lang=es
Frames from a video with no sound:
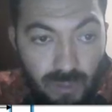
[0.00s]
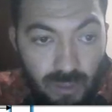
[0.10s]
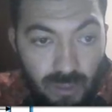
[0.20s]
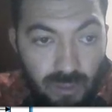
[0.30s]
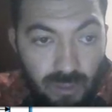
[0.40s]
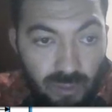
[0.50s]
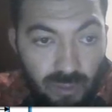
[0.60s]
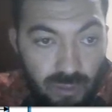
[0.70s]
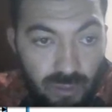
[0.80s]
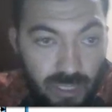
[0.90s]
y vemos
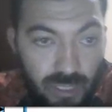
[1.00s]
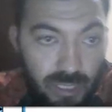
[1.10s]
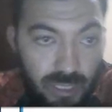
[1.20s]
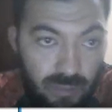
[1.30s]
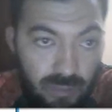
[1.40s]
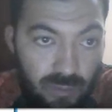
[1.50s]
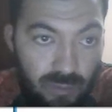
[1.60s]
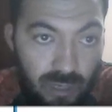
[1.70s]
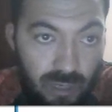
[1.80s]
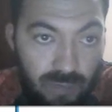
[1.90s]
lo siguiente, vemos
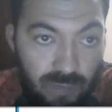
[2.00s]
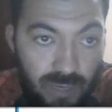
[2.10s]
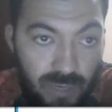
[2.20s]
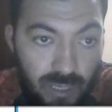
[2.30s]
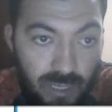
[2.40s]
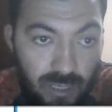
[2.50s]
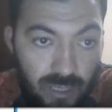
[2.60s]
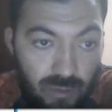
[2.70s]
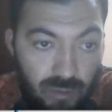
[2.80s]
la gráfica que tiende